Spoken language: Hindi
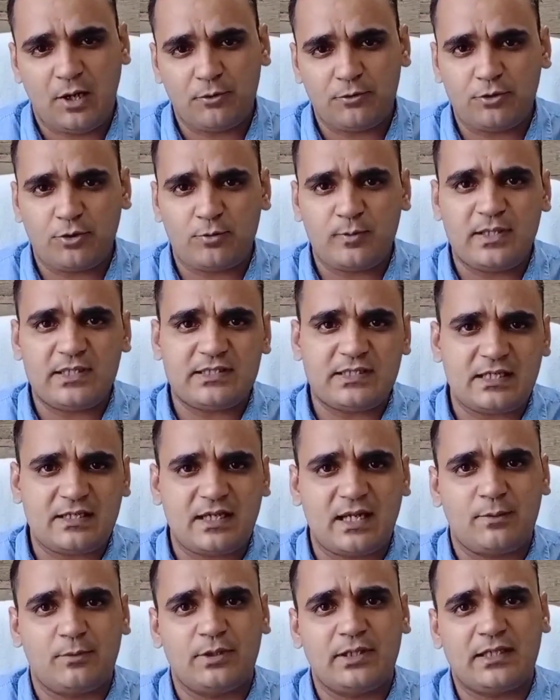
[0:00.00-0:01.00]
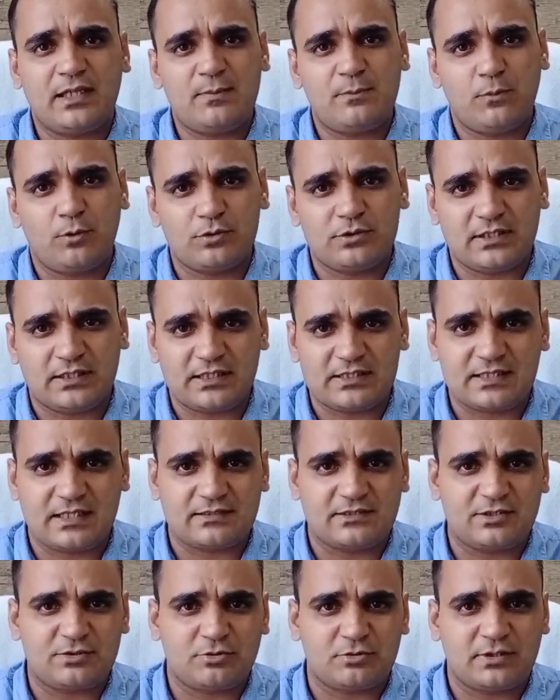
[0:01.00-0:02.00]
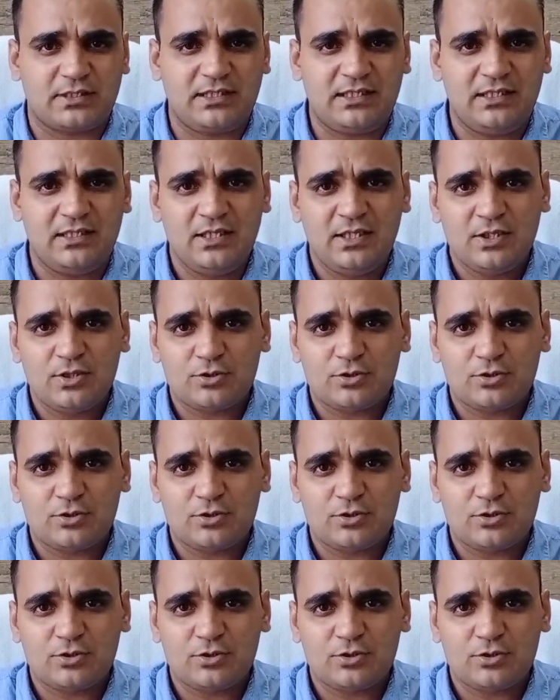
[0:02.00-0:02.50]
आउटडोर में इसके ख़राब होने के बहुत ज़्यादा चांसेस होते हैं